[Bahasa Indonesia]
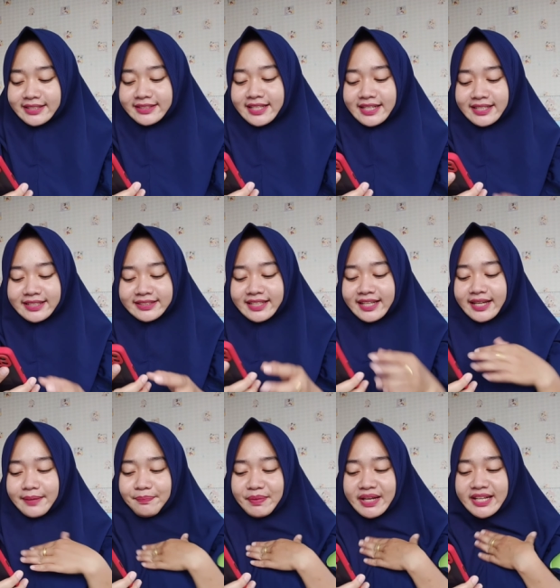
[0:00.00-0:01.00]
Jadi
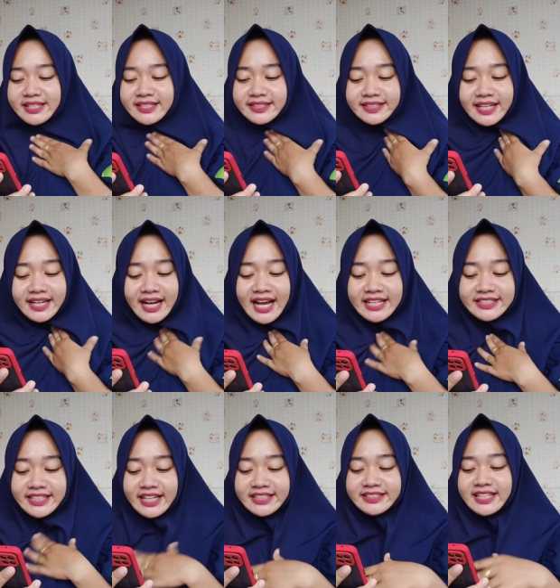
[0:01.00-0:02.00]
saya pilih secara
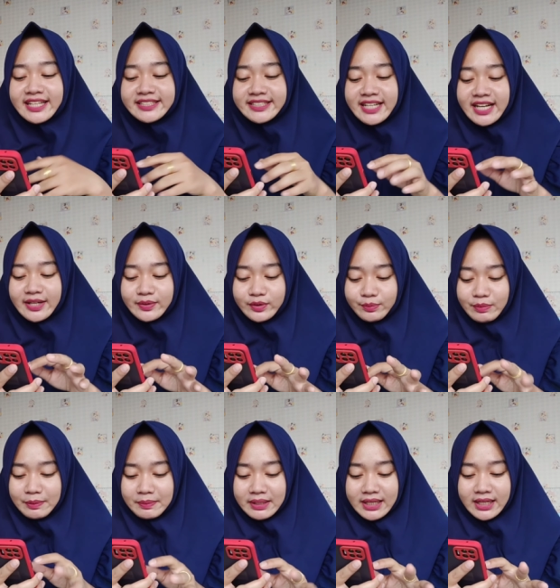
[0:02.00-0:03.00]
acak saja untuk
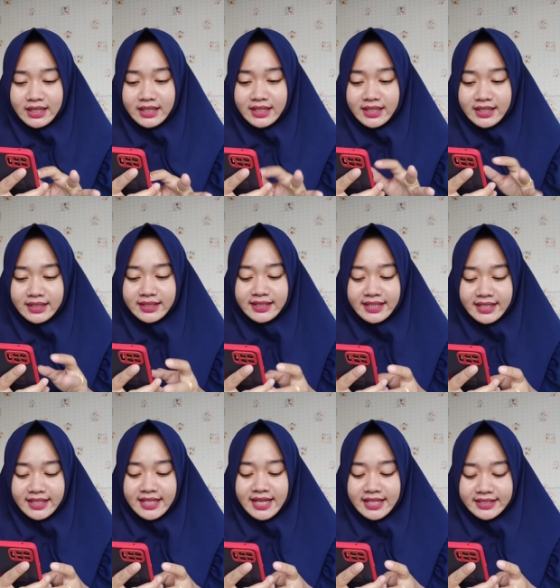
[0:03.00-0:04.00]
pemenang
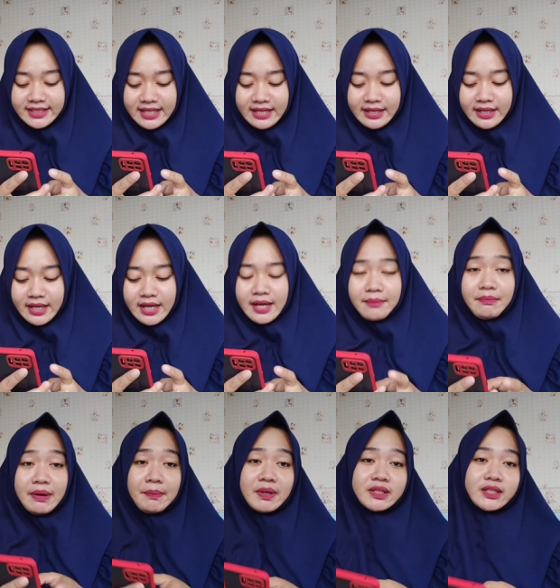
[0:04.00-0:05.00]
ketiganya.
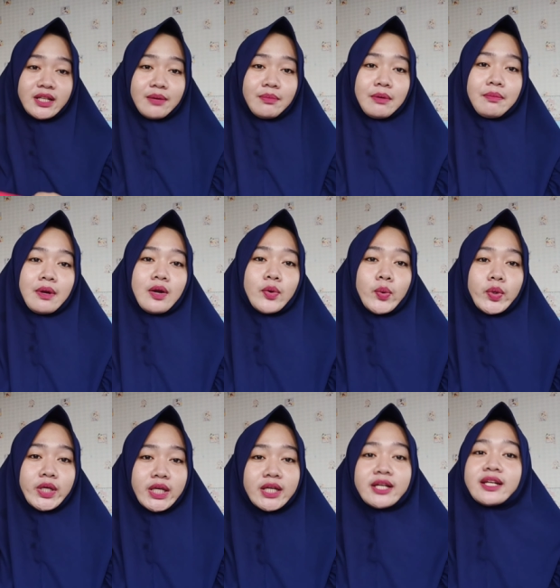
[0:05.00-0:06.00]
Memang tidak
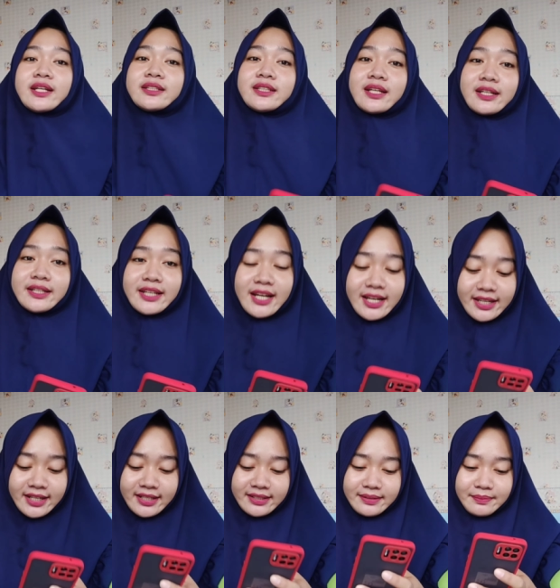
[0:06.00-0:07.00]
memenuhi kriteria
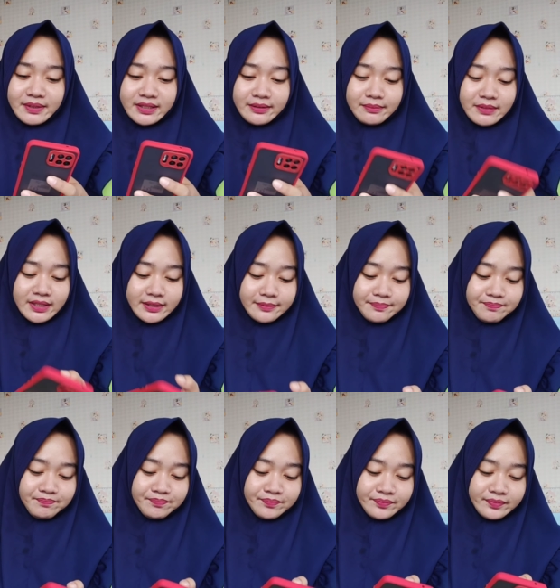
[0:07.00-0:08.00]
ya teman-teman.
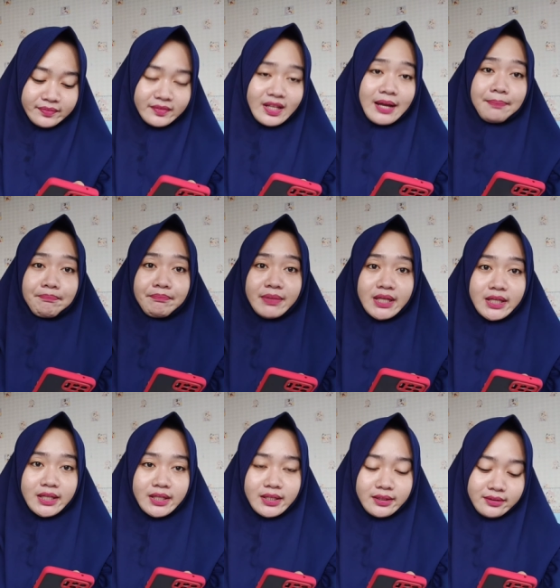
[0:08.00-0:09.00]

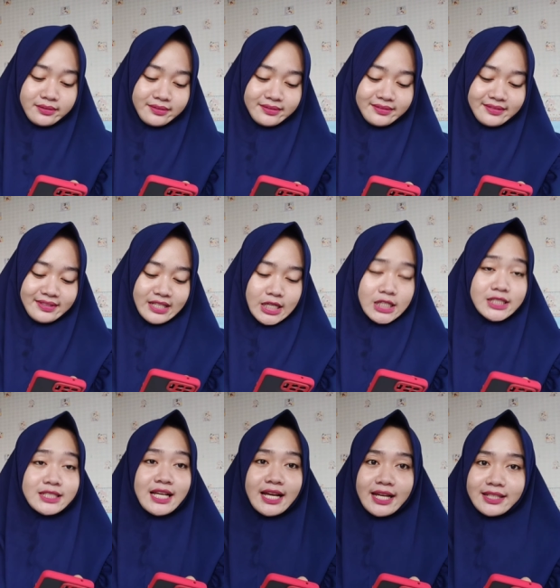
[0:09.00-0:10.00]
Tapi
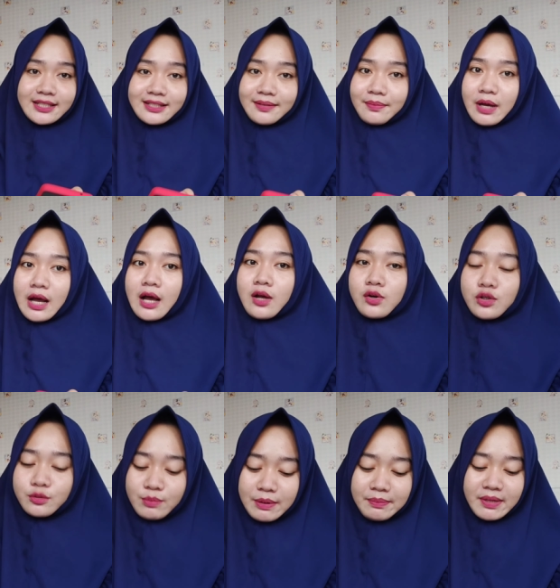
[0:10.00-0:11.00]
saya tetap
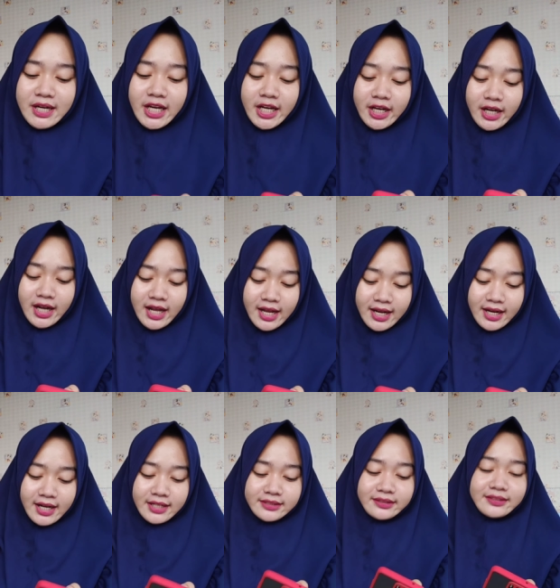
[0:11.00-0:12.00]
harus
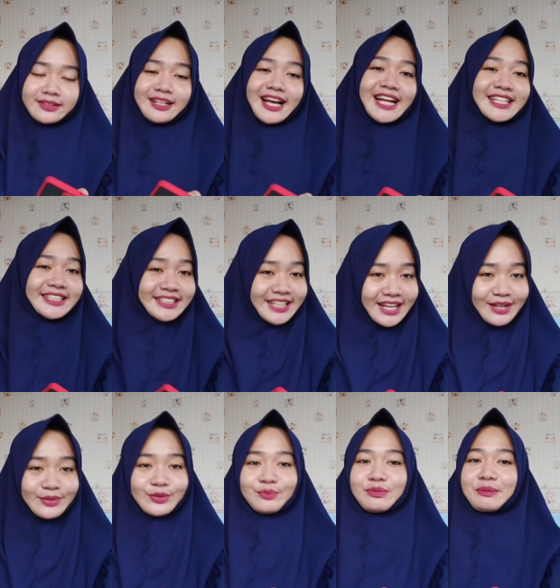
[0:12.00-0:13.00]
memberikan
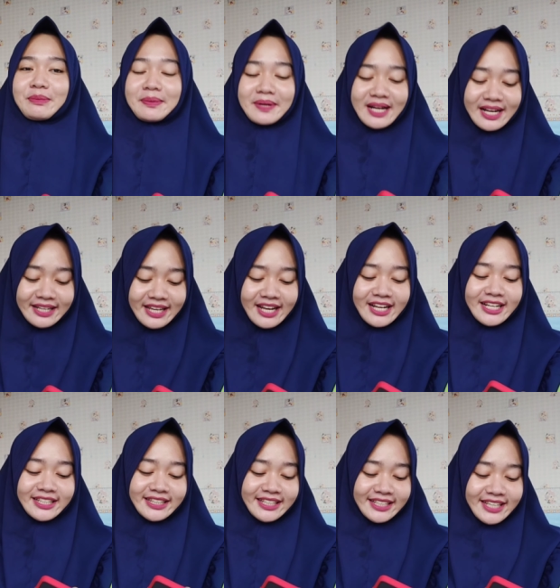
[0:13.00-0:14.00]
hadiah untuk pemenang yang
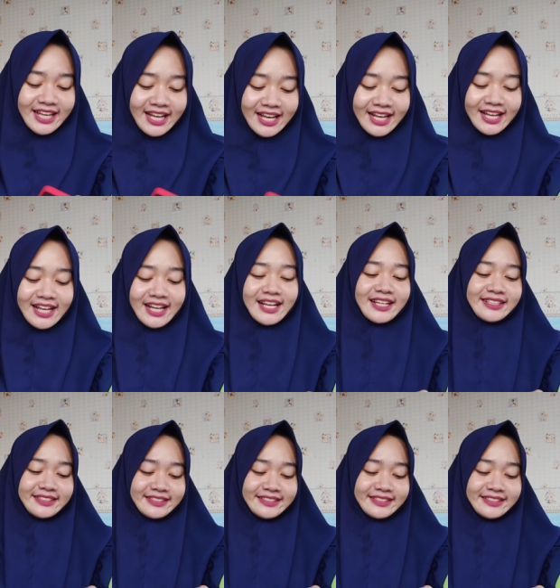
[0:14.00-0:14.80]
ketiga.